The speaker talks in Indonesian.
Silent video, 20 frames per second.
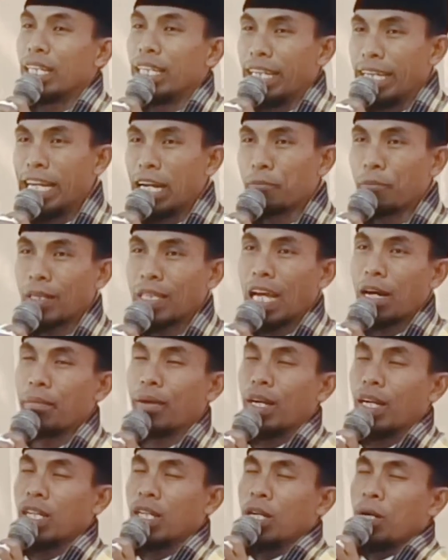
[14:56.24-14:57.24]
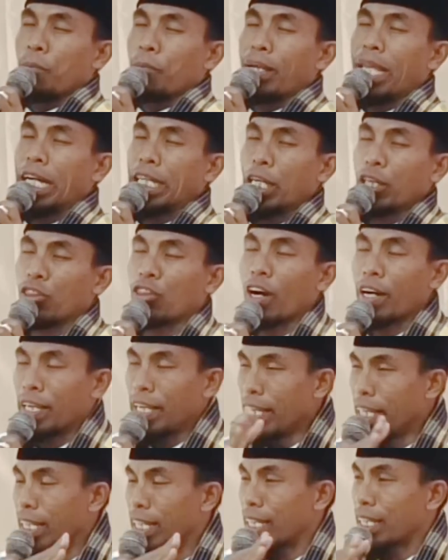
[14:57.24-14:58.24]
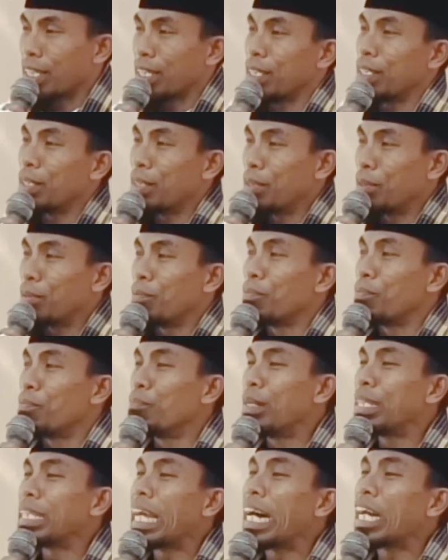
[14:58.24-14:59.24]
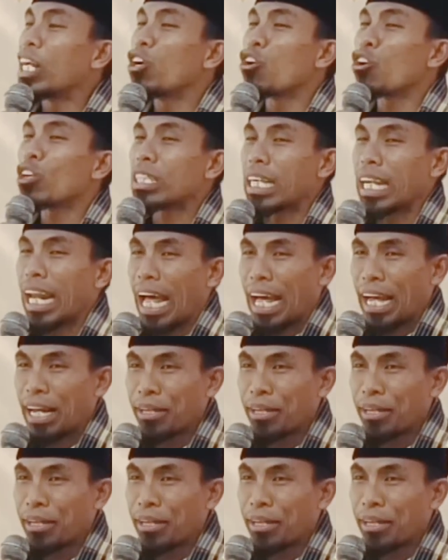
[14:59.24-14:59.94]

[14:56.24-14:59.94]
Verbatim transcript: Ini yang pertama, penyakit zahir, banyak dokter